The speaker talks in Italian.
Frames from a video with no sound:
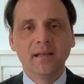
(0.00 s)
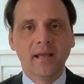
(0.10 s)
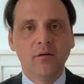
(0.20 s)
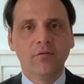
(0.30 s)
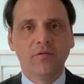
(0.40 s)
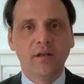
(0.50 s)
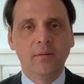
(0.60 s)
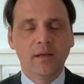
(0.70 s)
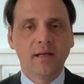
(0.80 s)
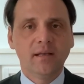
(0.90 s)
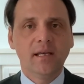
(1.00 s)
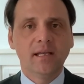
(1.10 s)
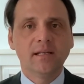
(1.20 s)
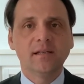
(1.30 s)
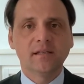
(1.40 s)
dei confini
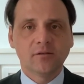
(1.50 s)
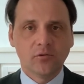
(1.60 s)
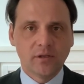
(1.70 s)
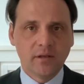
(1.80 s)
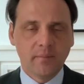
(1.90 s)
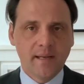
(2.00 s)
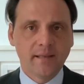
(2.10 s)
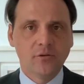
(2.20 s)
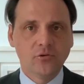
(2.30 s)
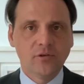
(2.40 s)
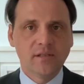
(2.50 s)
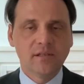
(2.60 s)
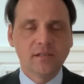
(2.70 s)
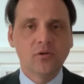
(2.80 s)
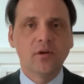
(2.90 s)
emiratini ed esistono determinate
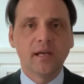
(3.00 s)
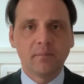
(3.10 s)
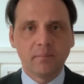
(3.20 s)
giurisdizioni che